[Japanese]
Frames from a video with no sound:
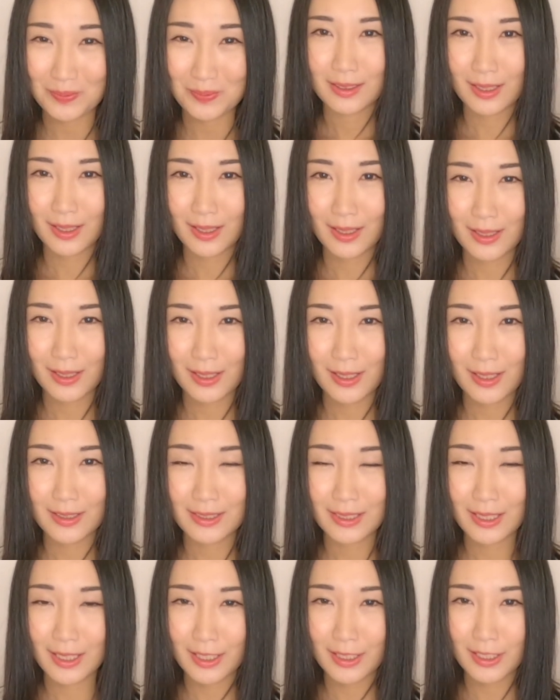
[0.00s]
だから
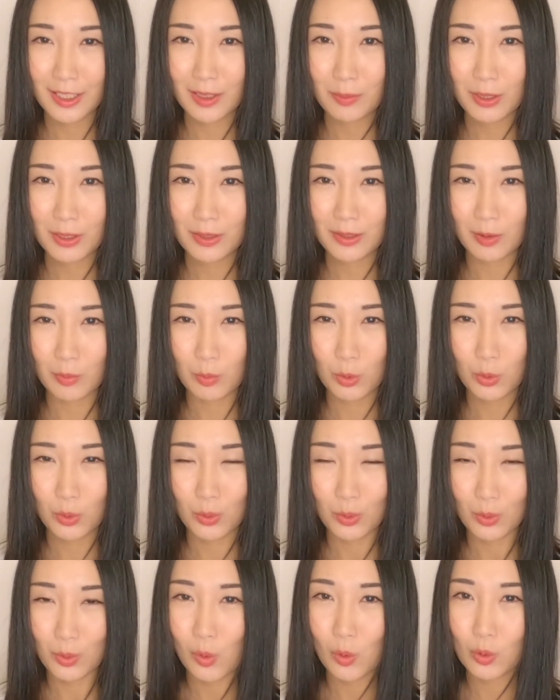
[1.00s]
サラリーマンで
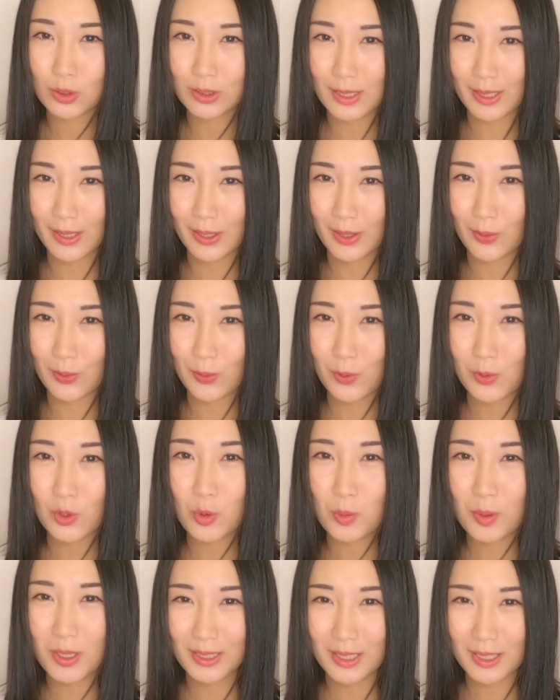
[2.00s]
もお酒を
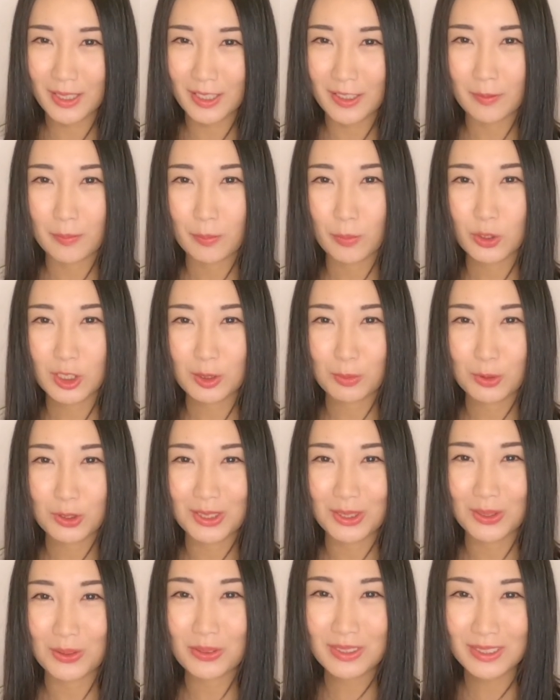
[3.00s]
飲まないもしも
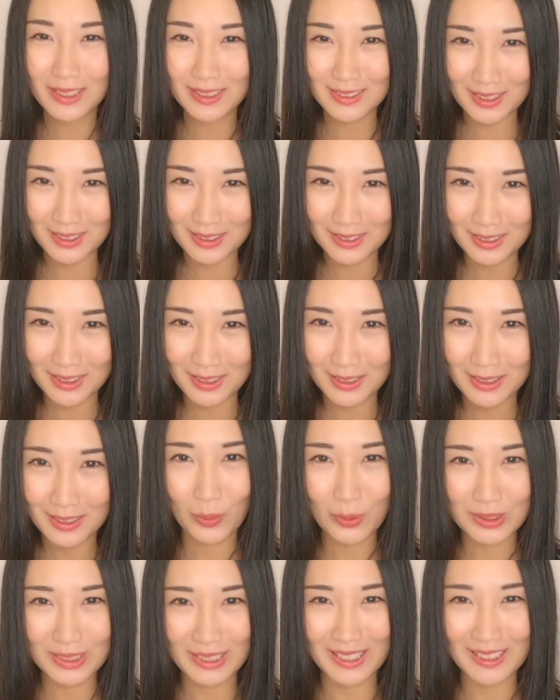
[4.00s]
しゆうすけさんに
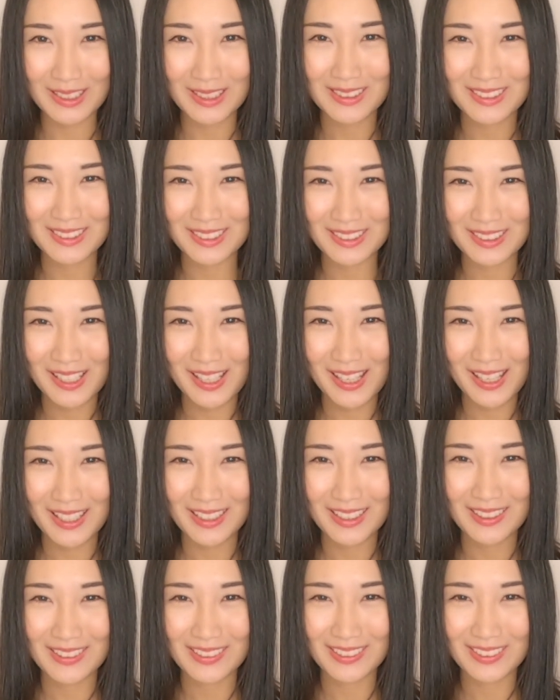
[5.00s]
お酒について
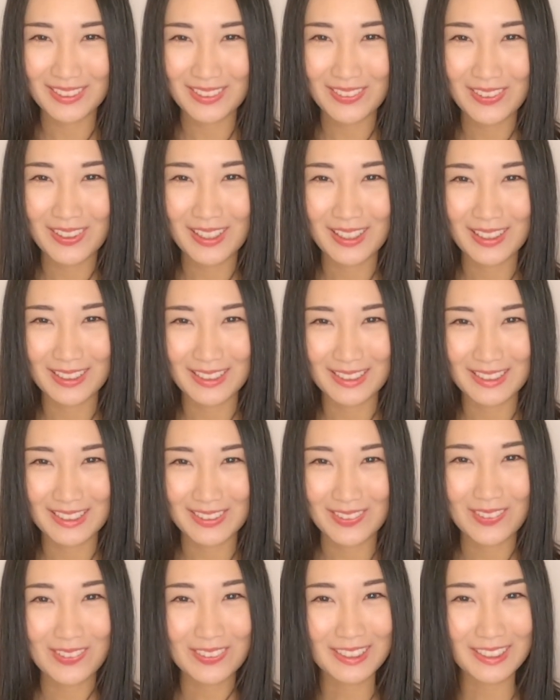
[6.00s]
いろいろ
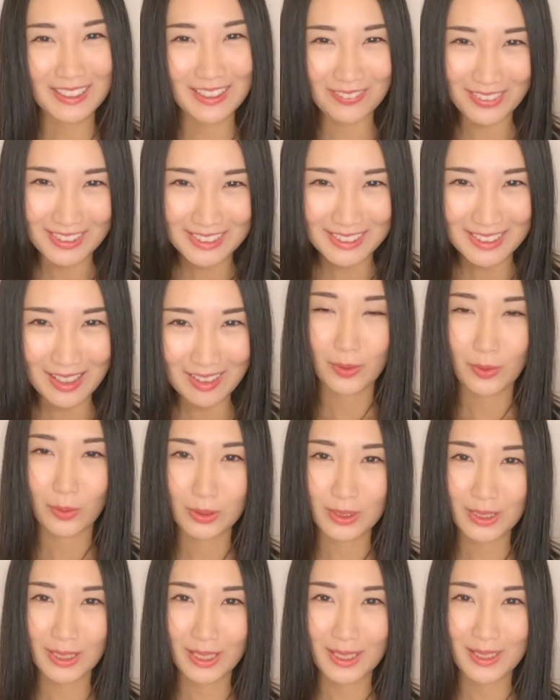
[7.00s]
話を聞きました。お
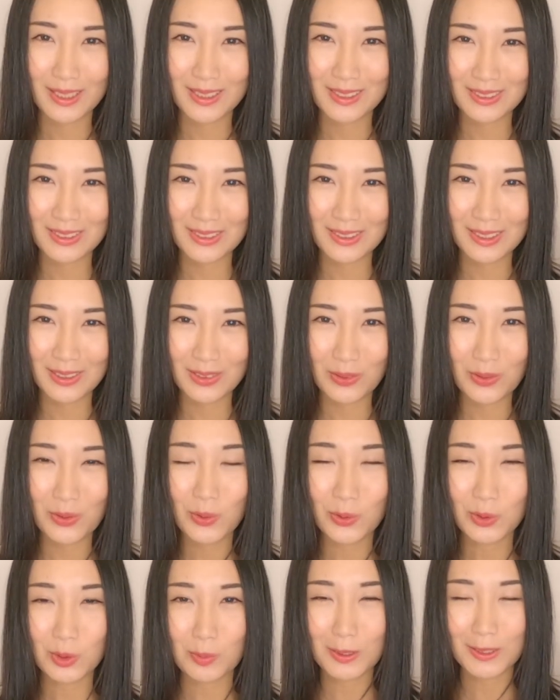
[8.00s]
酒についての
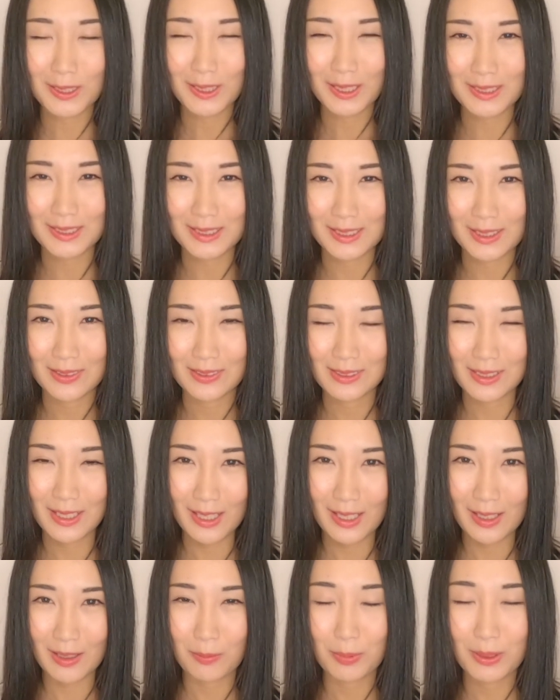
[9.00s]
言葉だけじゃなく
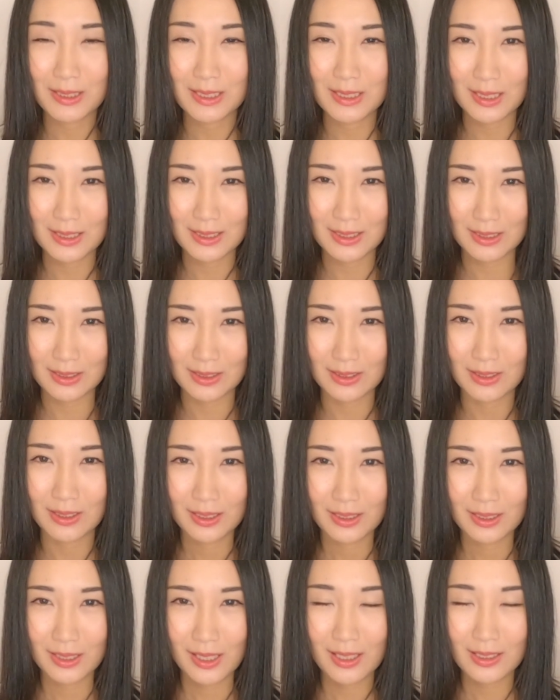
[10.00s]
てビジネス
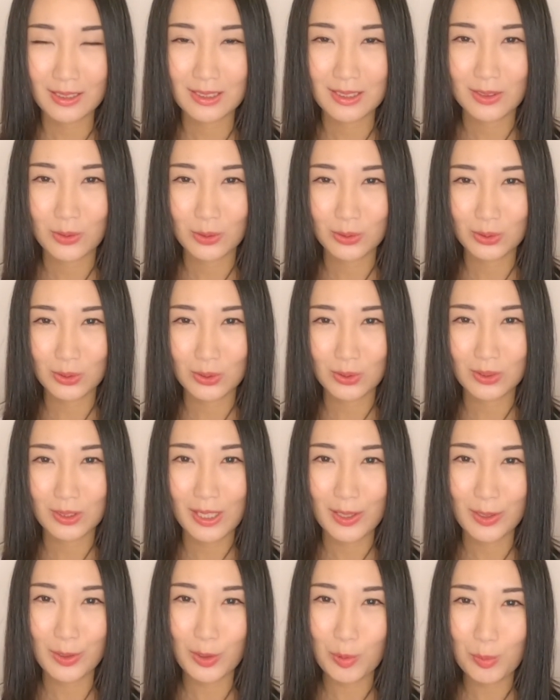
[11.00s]
や仕事の
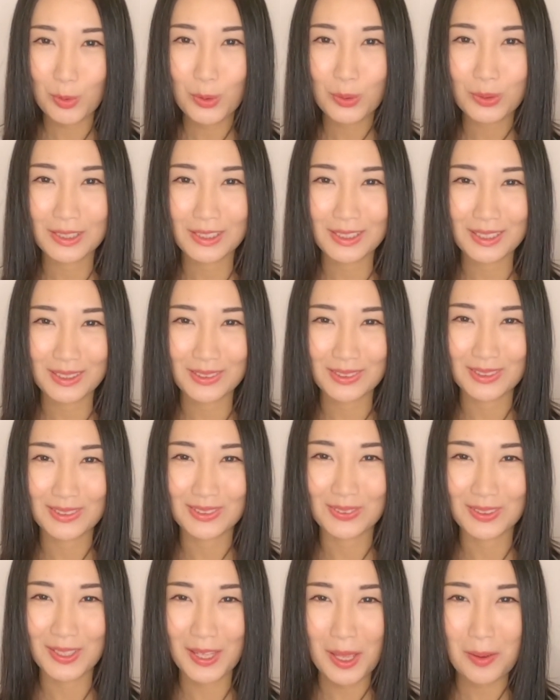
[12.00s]
単語も出てくる
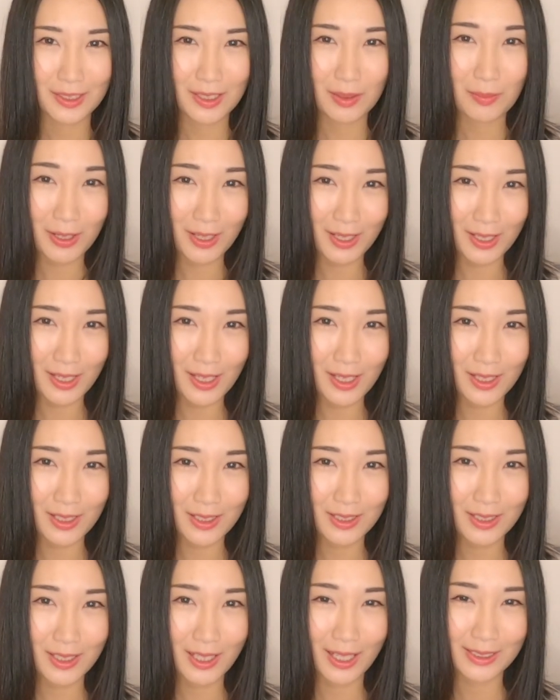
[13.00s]
ので今から
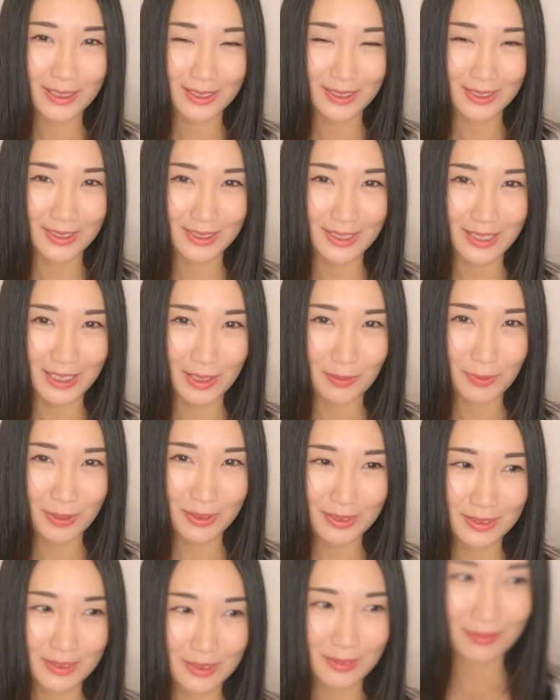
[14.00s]
解説していき
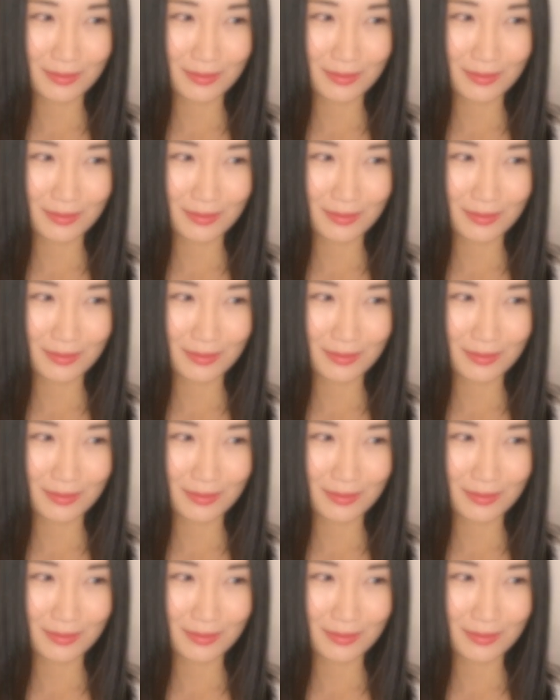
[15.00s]
ます。